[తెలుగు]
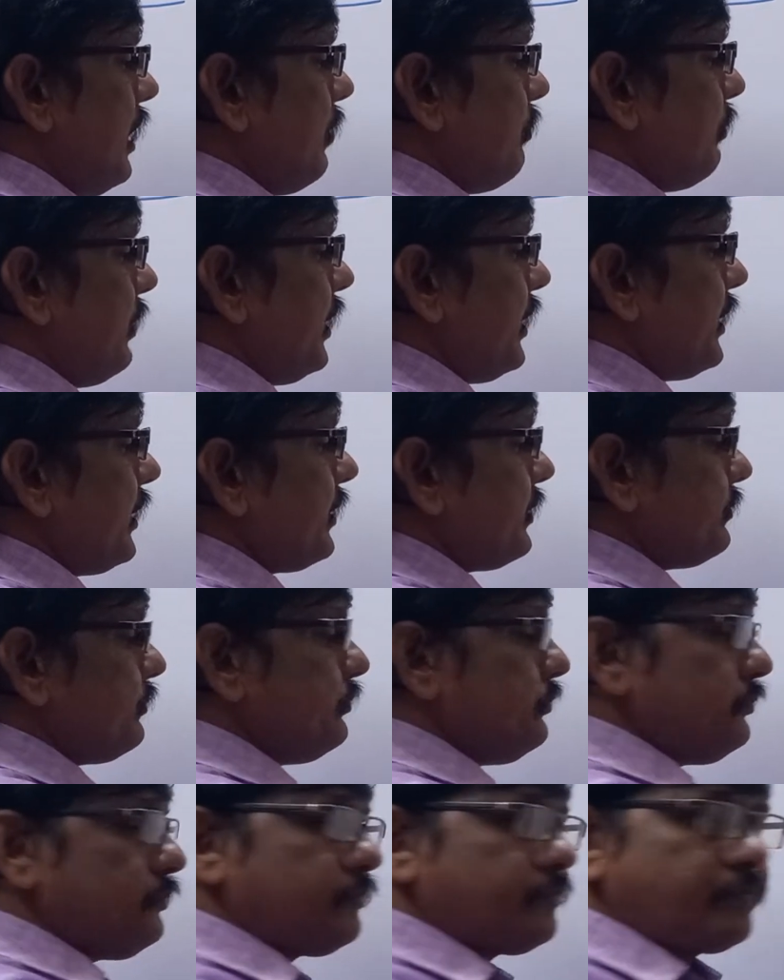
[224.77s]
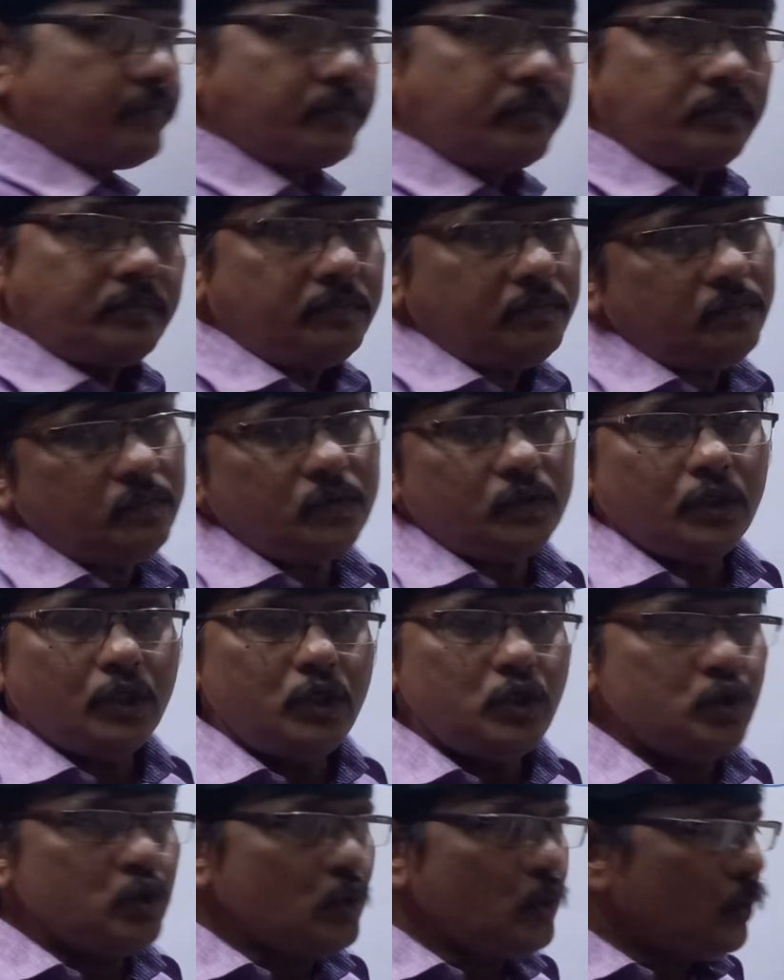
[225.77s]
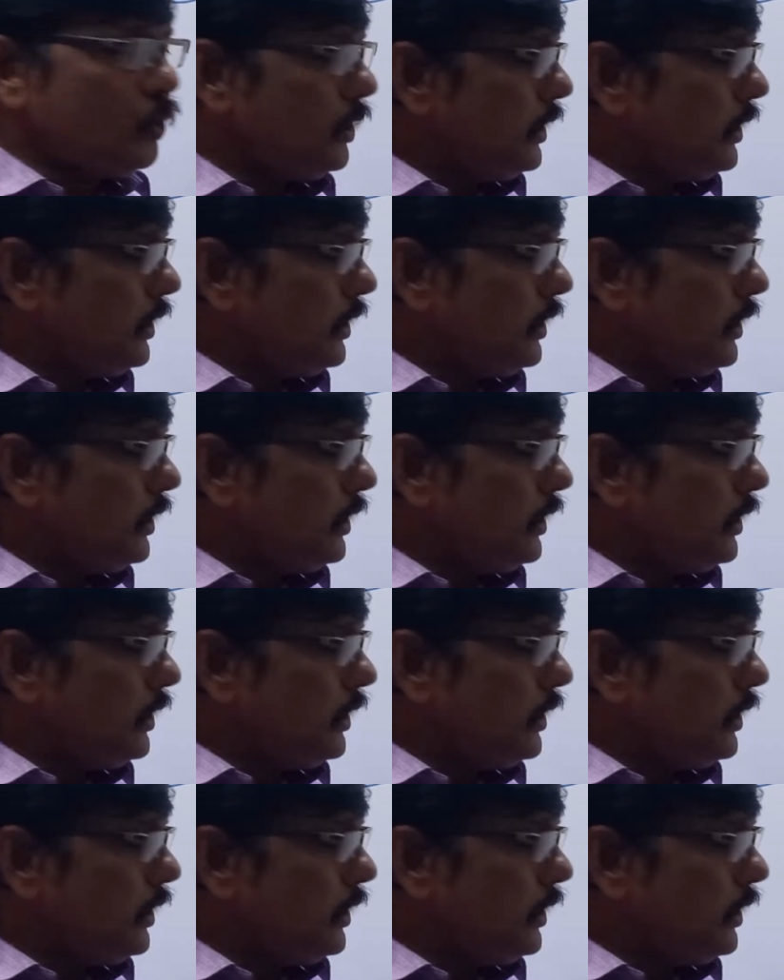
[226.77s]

అమ్మీటర్ సో